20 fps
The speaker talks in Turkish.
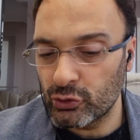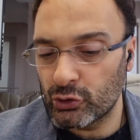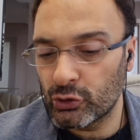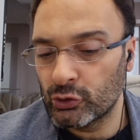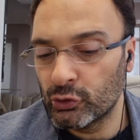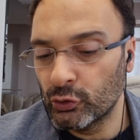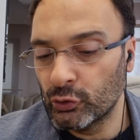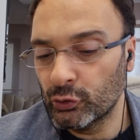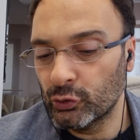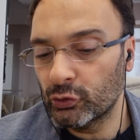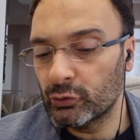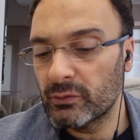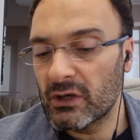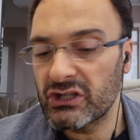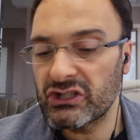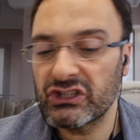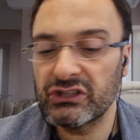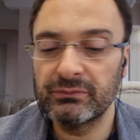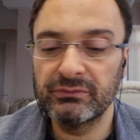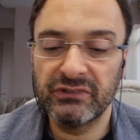Cunun
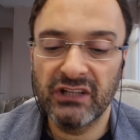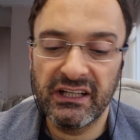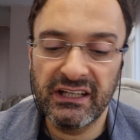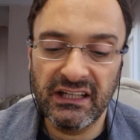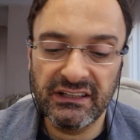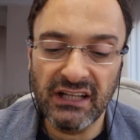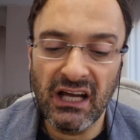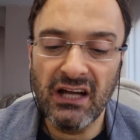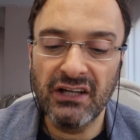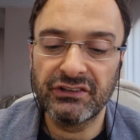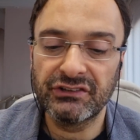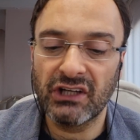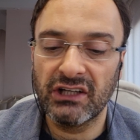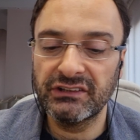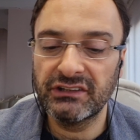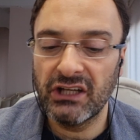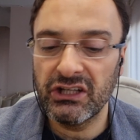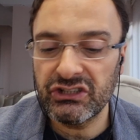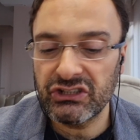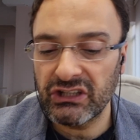başımda yanar
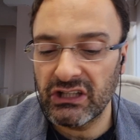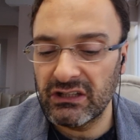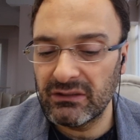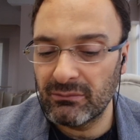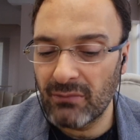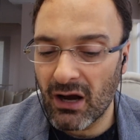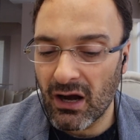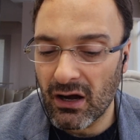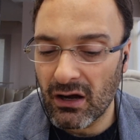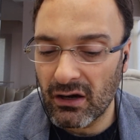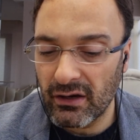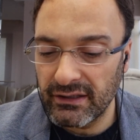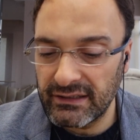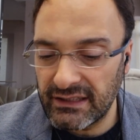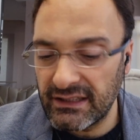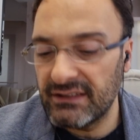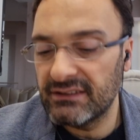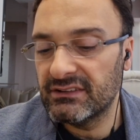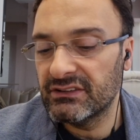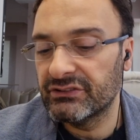ateşi
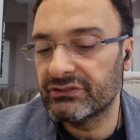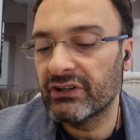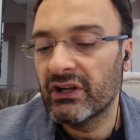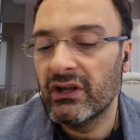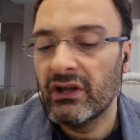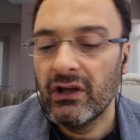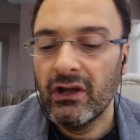maalidir.